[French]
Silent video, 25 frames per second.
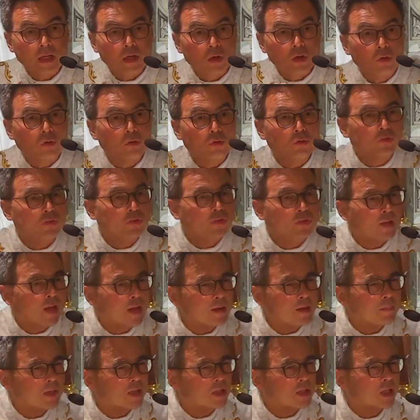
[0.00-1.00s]
le
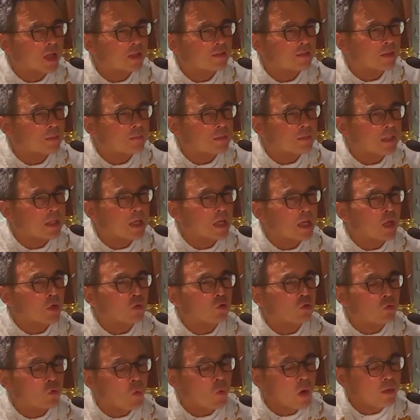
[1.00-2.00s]
ciel, bien chers amis,
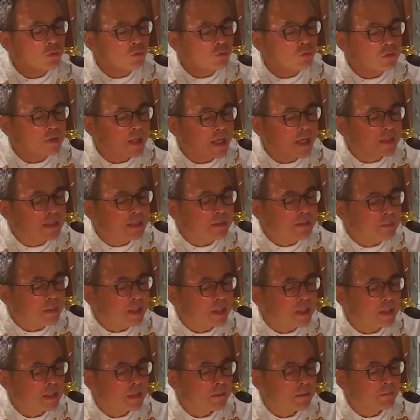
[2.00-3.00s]
doit nous
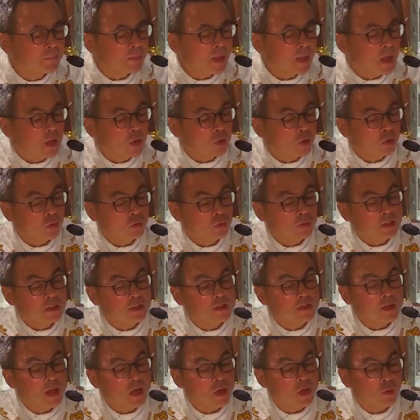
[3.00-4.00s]
animer. Que dit
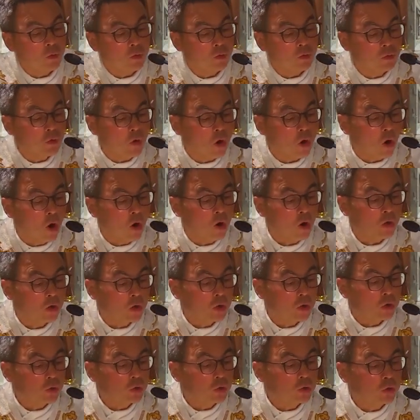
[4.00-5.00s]
Saint Léon le Grand
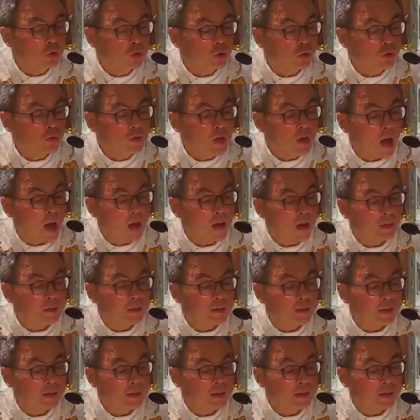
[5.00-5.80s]
Judas